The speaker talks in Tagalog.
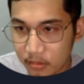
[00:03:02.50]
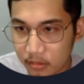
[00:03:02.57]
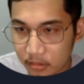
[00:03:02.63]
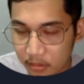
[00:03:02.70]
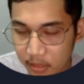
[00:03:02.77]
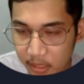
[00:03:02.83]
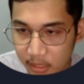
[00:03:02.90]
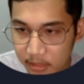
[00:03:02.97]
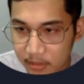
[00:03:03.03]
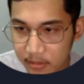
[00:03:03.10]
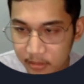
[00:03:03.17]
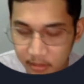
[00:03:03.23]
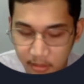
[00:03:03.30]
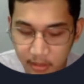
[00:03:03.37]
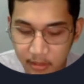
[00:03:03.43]
Okay,
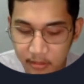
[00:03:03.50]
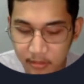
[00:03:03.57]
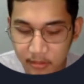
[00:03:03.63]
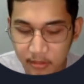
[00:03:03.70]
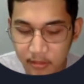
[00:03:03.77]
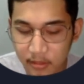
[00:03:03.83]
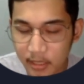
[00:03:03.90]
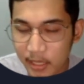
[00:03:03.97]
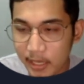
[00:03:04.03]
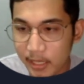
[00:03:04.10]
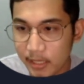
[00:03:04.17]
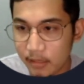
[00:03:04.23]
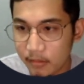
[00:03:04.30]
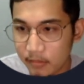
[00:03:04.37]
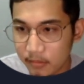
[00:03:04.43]
string
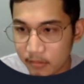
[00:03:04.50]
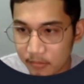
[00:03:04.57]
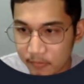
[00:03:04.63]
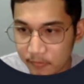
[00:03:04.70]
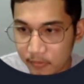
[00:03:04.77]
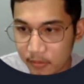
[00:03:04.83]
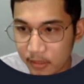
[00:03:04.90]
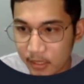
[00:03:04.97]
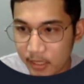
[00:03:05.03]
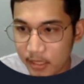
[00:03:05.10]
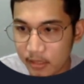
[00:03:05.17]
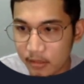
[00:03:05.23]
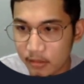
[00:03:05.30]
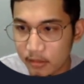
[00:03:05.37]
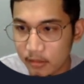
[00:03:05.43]
09, 48.
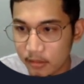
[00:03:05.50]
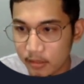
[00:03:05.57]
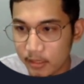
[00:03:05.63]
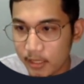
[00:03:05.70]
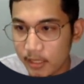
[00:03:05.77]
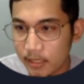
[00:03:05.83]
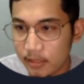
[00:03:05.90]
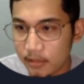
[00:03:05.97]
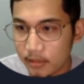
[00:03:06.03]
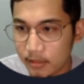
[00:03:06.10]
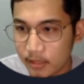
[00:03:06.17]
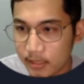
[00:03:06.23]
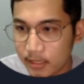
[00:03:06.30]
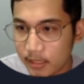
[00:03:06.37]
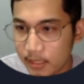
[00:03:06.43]
Ayan,
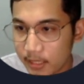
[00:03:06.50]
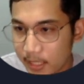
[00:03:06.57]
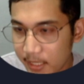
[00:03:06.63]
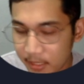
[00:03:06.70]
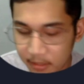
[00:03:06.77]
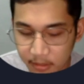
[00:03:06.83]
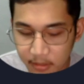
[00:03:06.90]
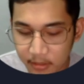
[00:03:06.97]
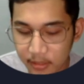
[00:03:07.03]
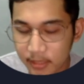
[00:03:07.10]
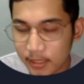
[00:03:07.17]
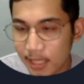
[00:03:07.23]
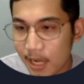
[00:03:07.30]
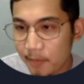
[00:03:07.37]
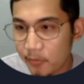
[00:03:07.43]
ganyan-ganyan.
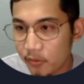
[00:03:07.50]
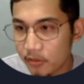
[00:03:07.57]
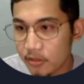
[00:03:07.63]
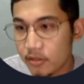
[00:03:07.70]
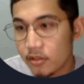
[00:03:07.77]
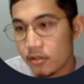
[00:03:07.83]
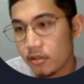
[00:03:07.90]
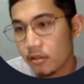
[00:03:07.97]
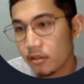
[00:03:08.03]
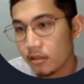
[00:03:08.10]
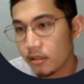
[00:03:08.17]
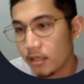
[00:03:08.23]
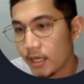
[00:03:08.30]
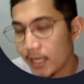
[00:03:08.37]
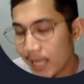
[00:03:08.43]
Tapos,
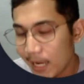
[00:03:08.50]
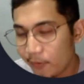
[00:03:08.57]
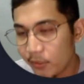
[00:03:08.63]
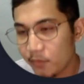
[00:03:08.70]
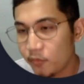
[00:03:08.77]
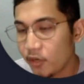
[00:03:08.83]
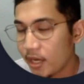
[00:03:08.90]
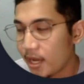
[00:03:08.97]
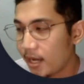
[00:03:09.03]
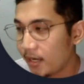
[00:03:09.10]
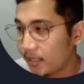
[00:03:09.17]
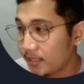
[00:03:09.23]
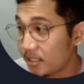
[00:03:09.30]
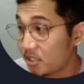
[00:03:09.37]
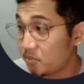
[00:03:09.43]
ang gagawin mo
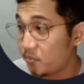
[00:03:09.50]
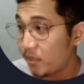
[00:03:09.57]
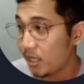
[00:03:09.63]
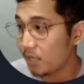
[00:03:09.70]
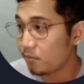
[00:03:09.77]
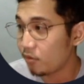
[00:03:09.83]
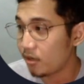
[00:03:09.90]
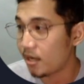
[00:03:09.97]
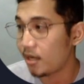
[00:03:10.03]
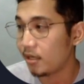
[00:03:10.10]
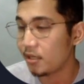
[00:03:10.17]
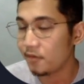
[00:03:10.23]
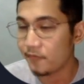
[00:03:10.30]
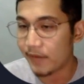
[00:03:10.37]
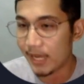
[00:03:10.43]
lang, isi-spread mo
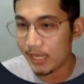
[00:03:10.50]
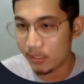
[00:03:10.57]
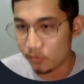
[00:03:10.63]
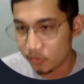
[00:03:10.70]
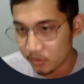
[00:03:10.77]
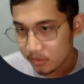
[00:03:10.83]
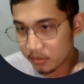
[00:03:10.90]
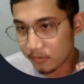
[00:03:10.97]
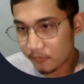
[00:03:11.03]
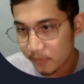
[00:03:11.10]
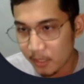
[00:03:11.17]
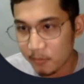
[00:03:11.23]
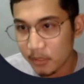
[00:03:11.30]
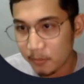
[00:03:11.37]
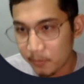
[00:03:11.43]
lang yung values
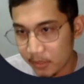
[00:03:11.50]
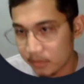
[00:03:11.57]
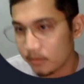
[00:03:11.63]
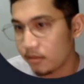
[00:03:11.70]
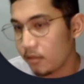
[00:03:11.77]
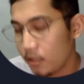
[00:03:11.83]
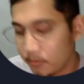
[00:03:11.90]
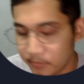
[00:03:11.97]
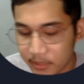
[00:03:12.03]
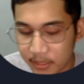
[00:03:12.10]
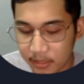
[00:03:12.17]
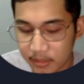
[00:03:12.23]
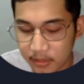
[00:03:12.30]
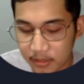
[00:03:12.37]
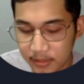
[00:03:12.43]
from the person
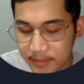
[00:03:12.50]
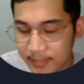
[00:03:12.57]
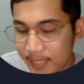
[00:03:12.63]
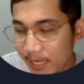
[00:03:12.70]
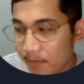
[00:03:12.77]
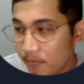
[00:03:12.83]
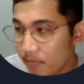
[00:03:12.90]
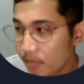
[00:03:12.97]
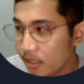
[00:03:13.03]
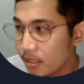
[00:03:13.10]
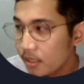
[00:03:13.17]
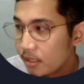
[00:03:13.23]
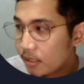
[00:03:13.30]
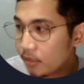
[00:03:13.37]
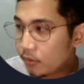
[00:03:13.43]
object. Same
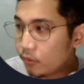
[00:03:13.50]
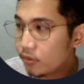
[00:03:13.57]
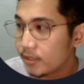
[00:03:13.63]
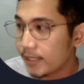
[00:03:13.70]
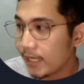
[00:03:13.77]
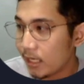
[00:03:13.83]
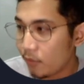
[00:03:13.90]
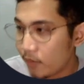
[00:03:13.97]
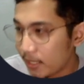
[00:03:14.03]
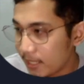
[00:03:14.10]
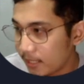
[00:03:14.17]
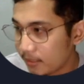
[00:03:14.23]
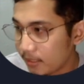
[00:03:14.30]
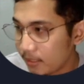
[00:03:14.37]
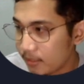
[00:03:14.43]
doon sa ginawa
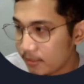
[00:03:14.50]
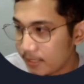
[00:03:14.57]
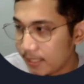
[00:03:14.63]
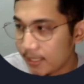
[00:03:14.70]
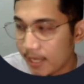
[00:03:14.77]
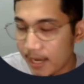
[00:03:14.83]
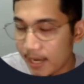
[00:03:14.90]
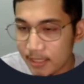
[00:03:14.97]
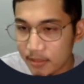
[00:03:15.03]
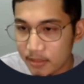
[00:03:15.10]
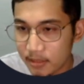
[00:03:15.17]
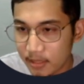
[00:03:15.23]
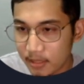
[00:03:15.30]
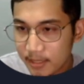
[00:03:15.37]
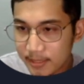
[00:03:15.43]
natin sa
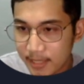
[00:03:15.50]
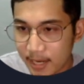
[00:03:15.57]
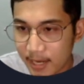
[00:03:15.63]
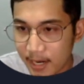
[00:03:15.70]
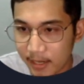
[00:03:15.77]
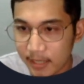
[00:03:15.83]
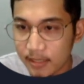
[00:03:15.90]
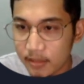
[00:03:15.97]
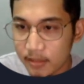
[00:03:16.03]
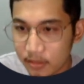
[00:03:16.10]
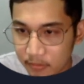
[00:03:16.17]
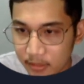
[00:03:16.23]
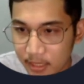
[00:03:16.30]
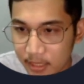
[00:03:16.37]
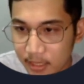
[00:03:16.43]
itaas, uh, sa array.
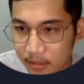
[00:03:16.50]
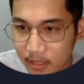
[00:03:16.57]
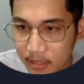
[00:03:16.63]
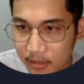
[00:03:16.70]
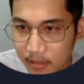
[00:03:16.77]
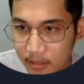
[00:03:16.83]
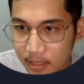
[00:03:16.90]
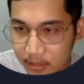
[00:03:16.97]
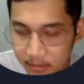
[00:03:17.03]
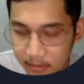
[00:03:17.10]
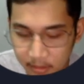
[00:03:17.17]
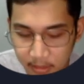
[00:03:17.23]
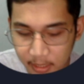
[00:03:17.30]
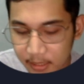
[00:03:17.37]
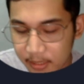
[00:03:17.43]
So, dot, dot, dot,
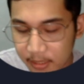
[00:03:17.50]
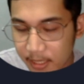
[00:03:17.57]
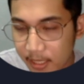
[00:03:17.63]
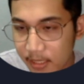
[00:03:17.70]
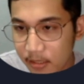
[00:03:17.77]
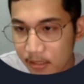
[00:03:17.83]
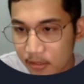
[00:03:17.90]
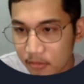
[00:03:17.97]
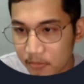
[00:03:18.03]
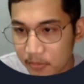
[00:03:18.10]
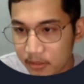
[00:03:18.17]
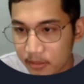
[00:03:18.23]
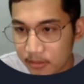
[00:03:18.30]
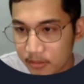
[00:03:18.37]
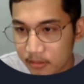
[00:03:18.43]
and then yung
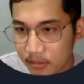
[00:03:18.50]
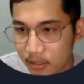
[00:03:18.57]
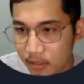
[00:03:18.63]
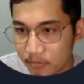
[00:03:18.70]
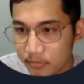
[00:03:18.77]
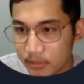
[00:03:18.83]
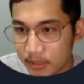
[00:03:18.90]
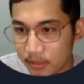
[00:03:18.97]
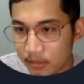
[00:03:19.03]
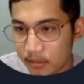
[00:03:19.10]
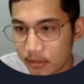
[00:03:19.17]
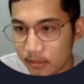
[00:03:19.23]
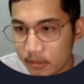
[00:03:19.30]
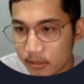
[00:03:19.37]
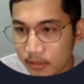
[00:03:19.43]
person object.
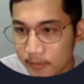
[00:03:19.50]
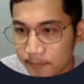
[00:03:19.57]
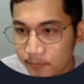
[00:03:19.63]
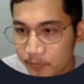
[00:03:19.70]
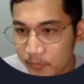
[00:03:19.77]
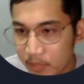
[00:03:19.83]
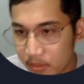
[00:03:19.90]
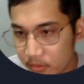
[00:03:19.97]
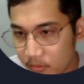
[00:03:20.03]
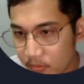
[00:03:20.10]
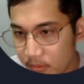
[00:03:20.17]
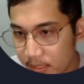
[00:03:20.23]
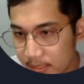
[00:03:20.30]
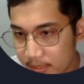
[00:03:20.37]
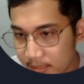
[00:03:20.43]
So,
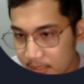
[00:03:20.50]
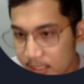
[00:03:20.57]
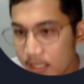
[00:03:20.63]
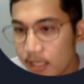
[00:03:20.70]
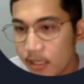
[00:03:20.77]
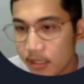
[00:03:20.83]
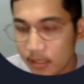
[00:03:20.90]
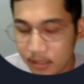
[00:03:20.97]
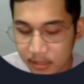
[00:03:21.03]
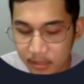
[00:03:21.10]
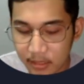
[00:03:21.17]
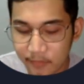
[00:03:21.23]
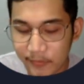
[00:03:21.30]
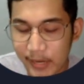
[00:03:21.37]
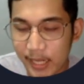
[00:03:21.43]
let's see
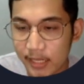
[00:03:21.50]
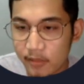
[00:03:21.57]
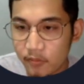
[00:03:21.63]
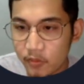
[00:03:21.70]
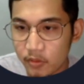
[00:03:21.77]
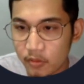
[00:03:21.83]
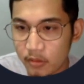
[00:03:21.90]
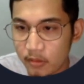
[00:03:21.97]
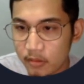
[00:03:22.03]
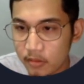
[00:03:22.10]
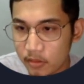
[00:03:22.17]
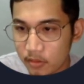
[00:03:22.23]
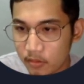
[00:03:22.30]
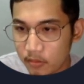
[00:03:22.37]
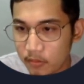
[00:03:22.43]
the value. So,
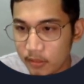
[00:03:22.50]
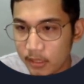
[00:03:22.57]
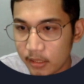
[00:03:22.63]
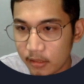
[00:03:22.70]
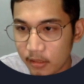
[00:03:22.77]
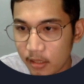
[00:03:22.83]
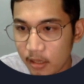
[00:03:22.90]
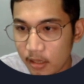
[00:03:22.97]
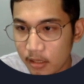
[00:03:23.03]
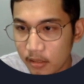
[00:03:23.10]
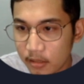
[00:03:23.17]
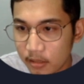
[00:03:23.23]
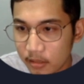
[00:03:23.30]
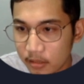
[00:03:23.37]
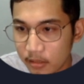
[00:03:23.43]

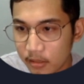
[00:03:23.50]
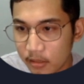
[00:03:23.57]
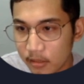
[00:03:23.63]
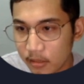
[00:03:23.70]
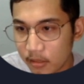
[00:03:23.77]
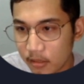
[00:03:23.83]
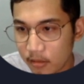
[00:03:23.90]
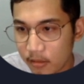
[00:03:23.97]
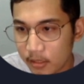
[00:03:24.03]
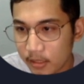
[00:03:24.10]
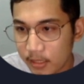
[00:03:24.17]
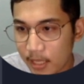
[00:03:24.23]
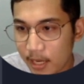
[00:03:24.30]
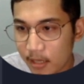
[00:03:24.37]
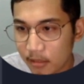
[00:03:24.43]
console.log
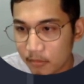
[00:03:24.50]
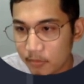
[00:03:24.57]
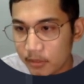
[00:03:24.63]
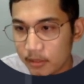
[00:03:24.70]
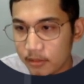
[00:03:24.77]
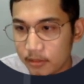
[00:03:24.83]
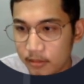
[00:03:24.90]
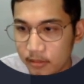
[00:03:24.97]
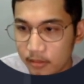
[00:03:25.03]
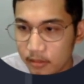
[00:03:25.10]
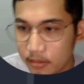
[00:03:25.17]
contact person.